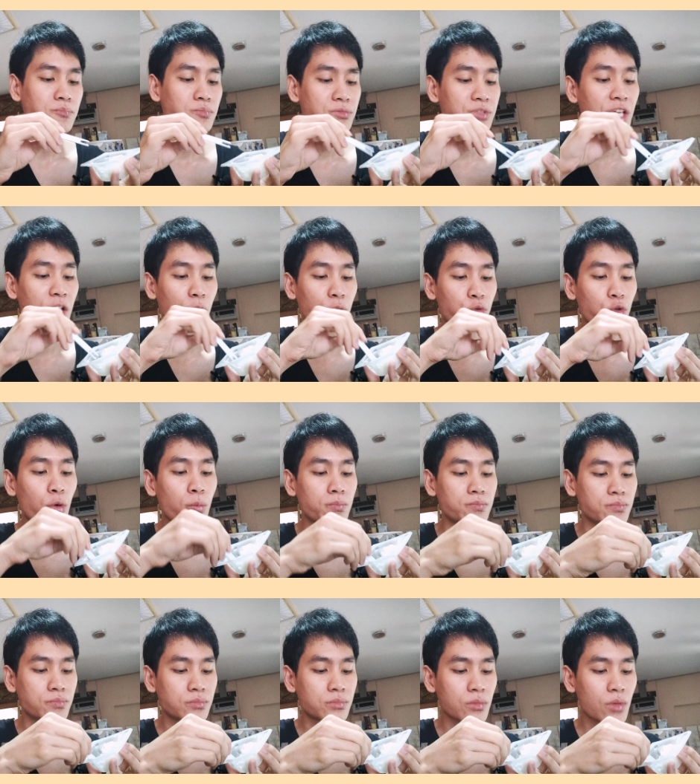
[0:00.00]
เหนียวนุ่ม
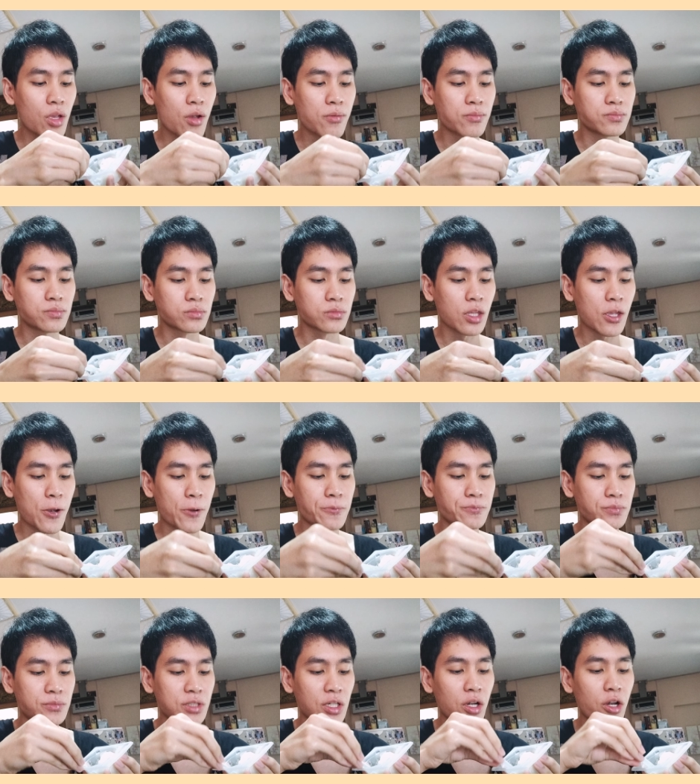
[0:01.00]

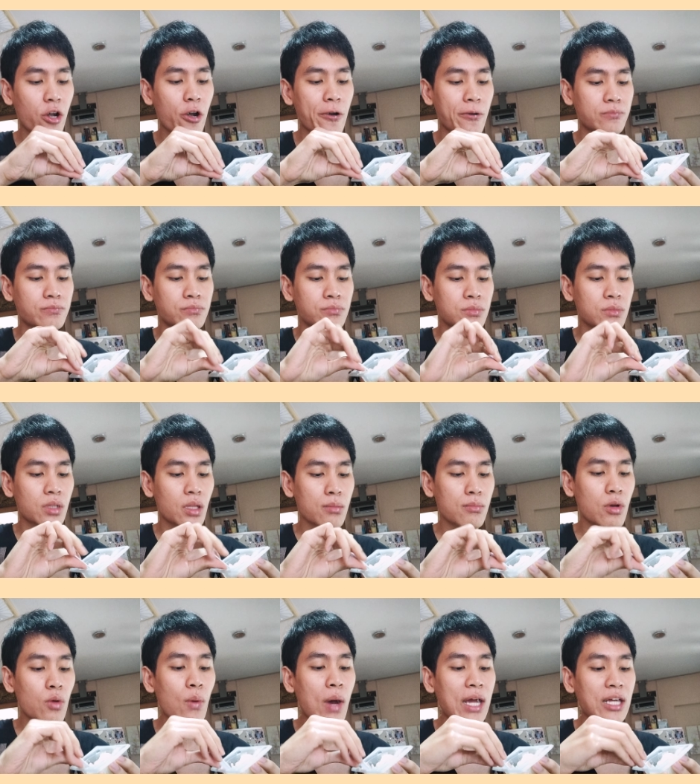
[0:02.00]
แล้วก็
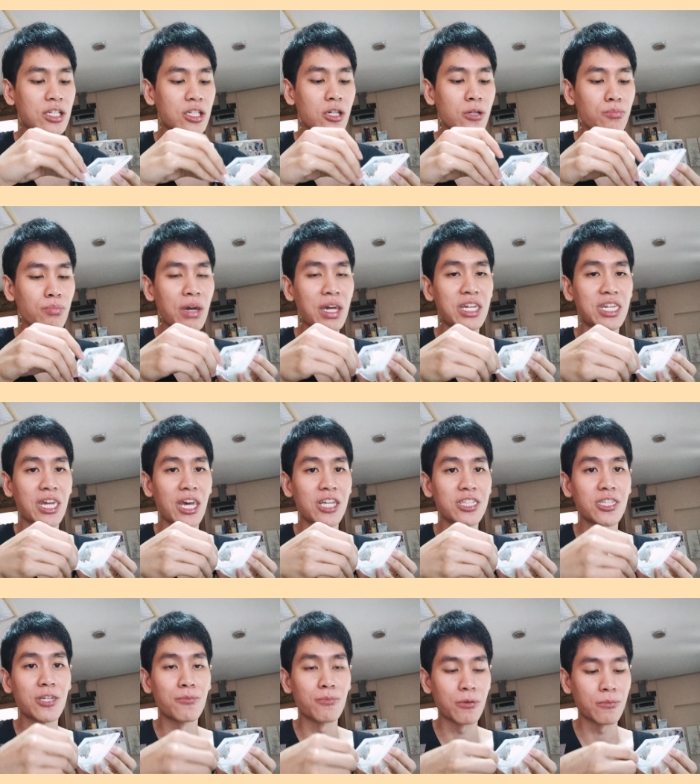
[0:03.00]
ไม่หวานเกินไปนะไอ
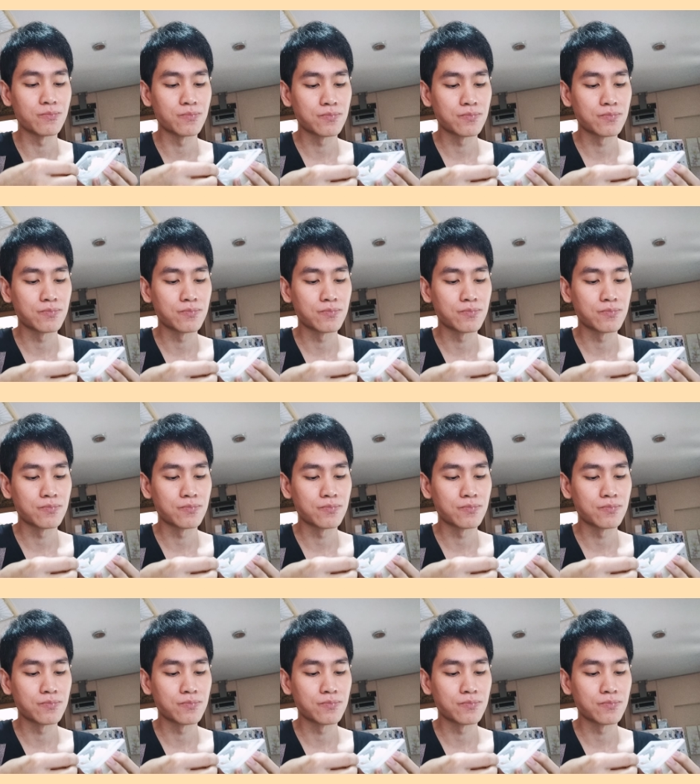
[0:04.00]
ติม